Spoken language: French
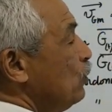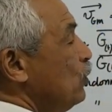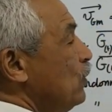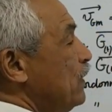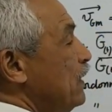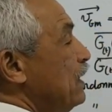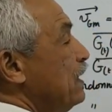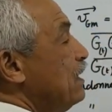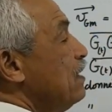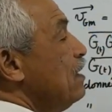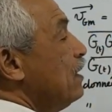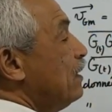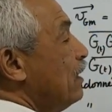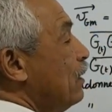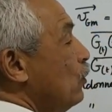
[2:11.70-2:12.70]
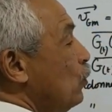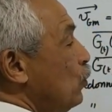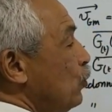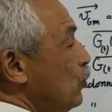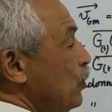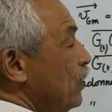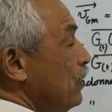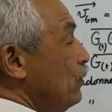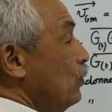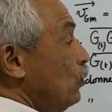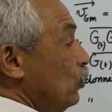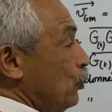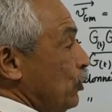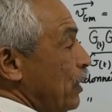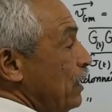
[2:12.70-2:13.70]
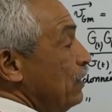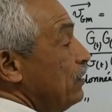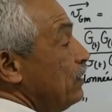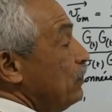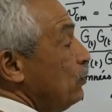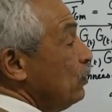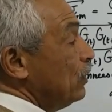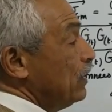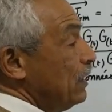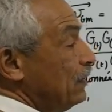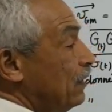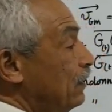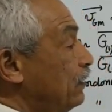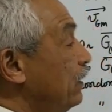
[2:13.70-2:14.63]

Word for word: comme ceci, delta OG, e OG sur delta